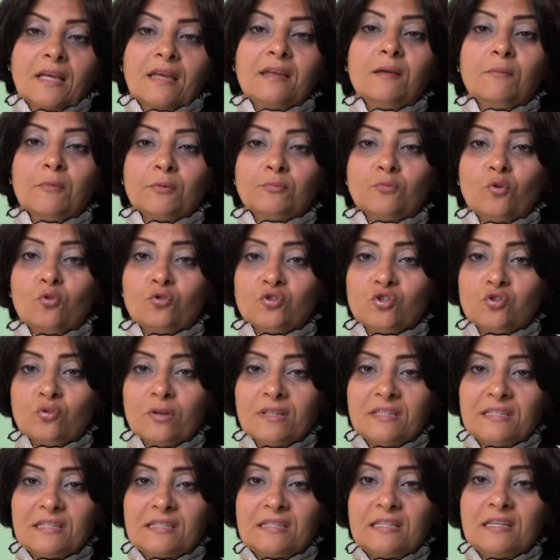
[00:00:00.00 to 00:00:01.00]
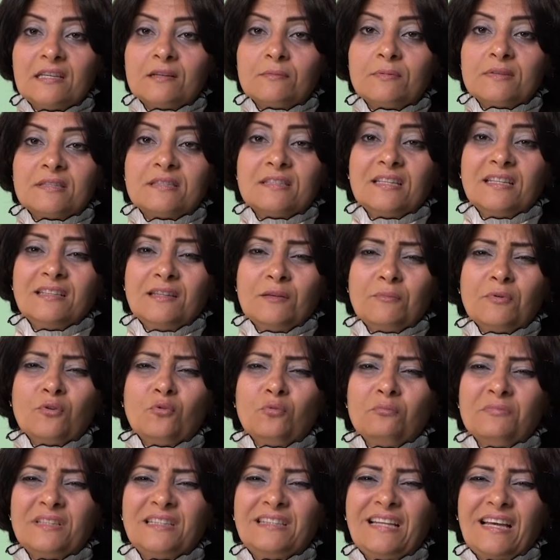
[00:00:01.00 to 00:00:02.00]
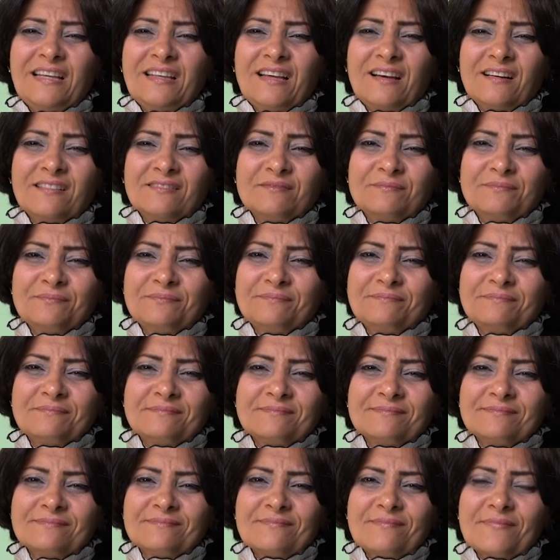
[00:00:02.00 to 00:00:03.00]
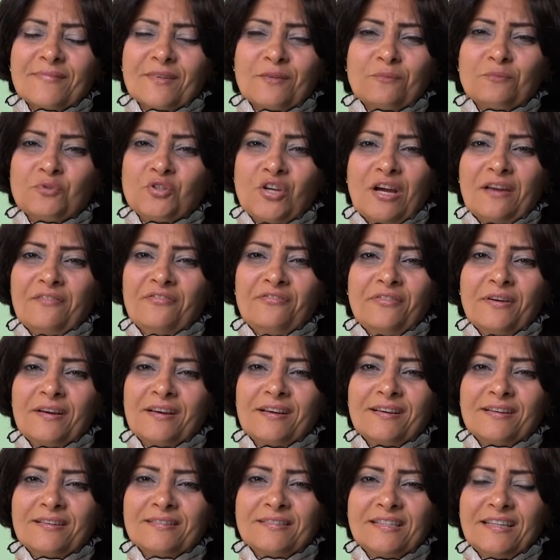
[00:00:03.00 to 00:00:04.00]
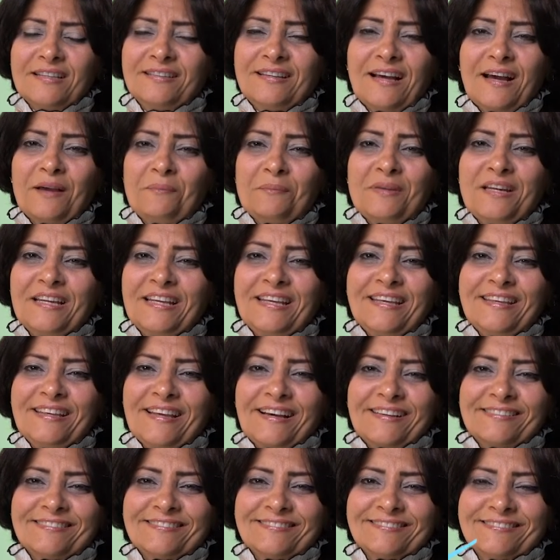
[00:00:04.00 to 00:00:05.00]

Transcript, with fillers: هي ما بتاخدش وقت كتير بس ساعتها بكون متضايقه مش عارفه ساعتها اعمل ايه يعني